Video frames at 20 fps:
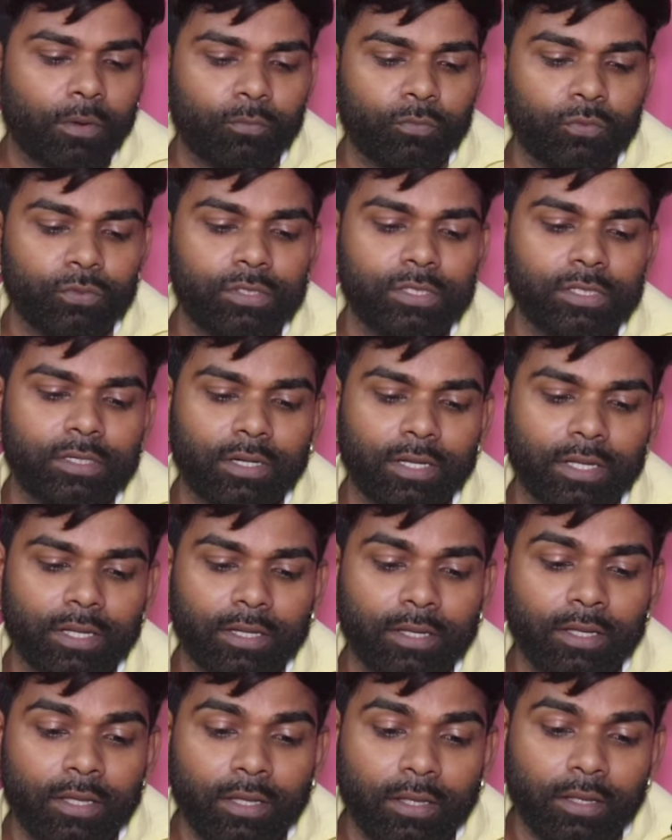प्रमोद जी
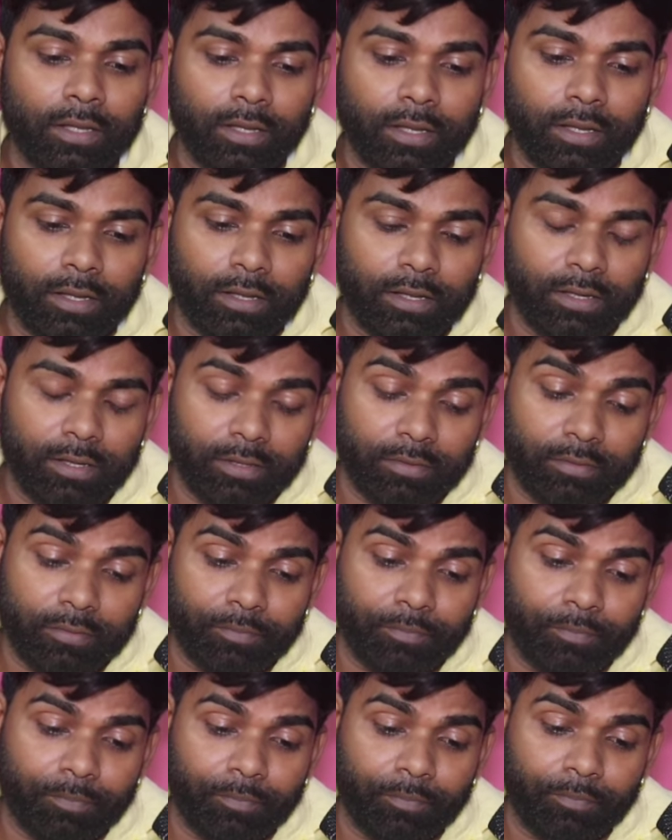कहेंगे
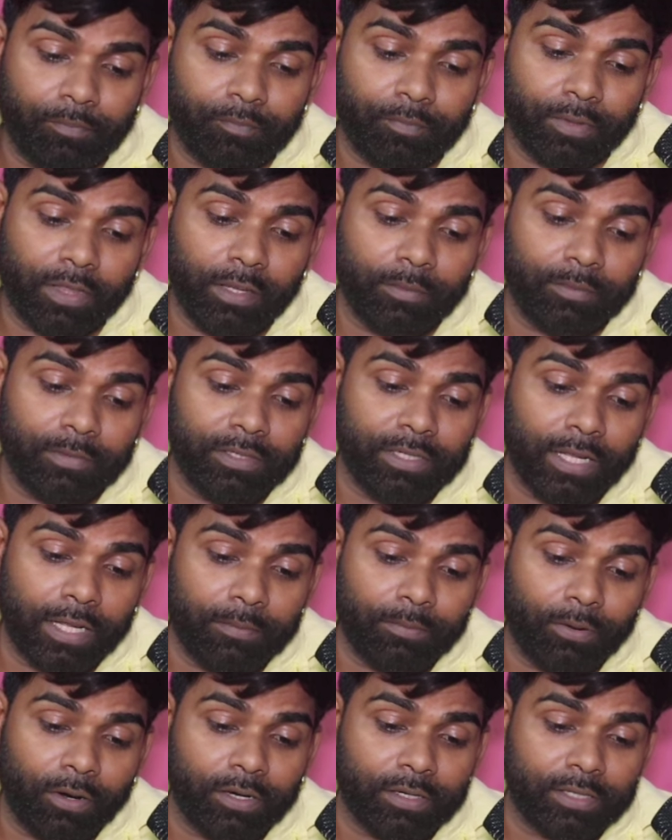हम्म। मतलब कि
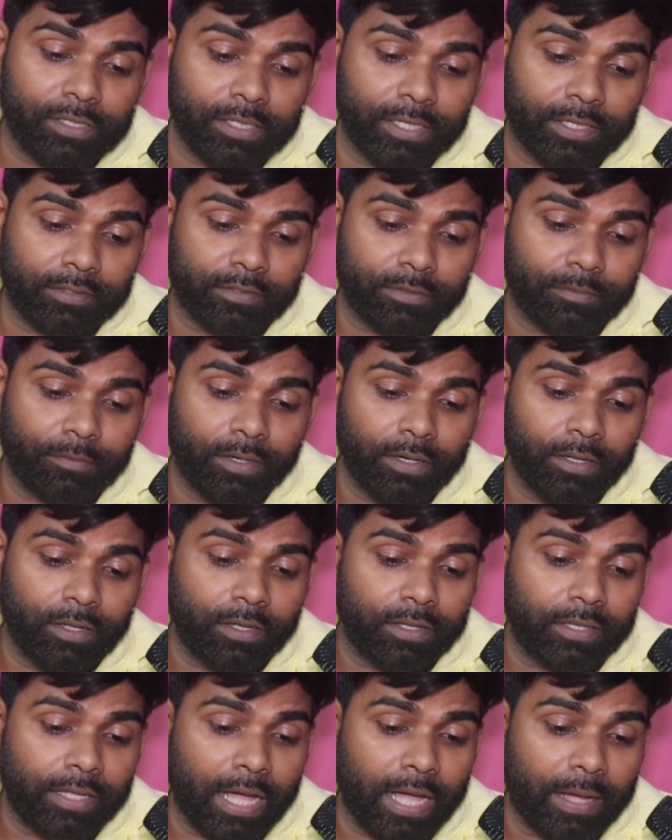डाइवर्ट किया सब
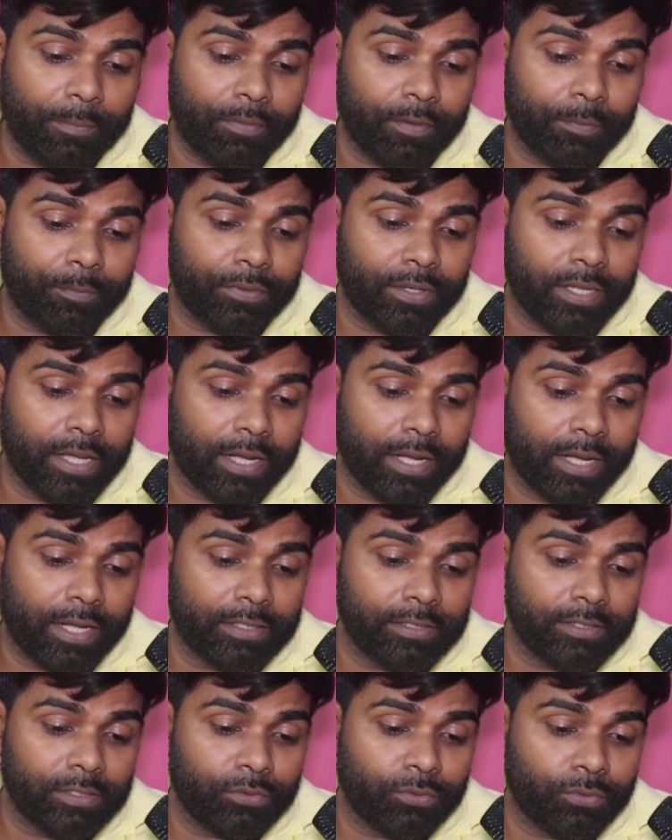यहाँ पर प्रियंका
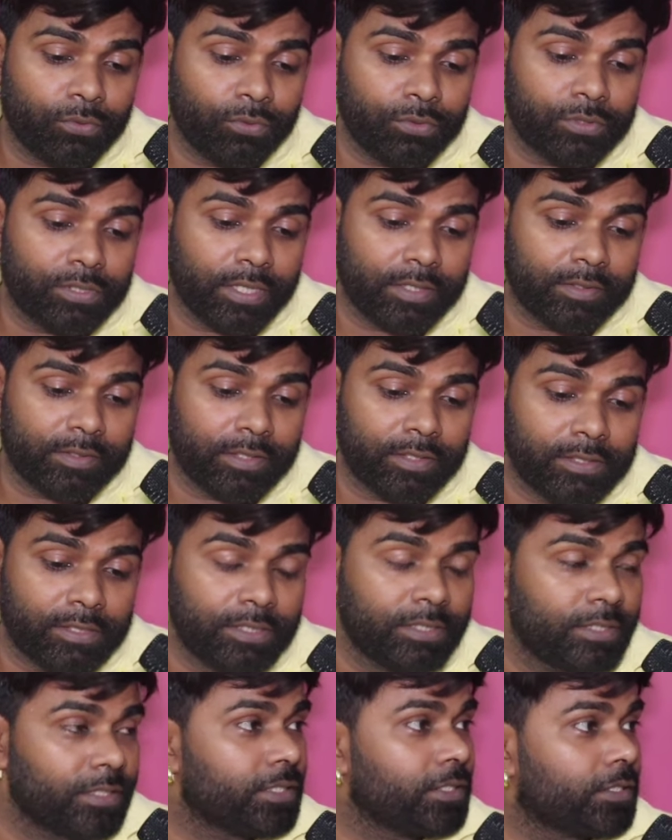जी को जैसे
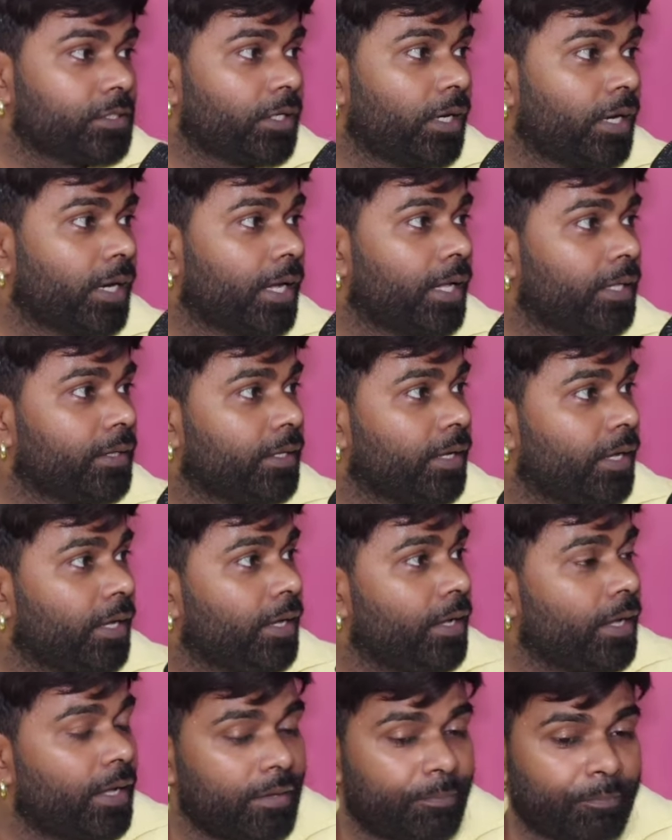ज़िंदगी चल रहा था
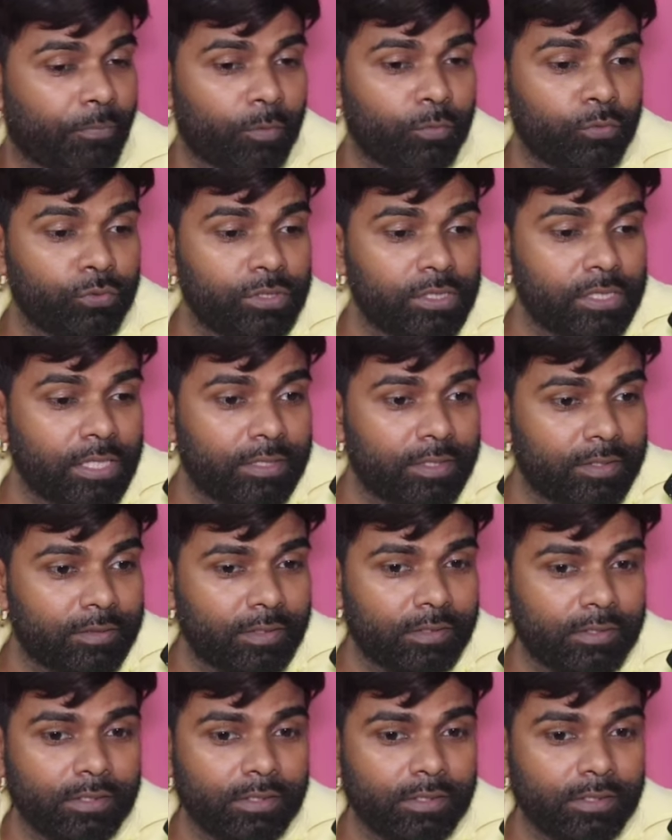प्रमोद जी का जैसे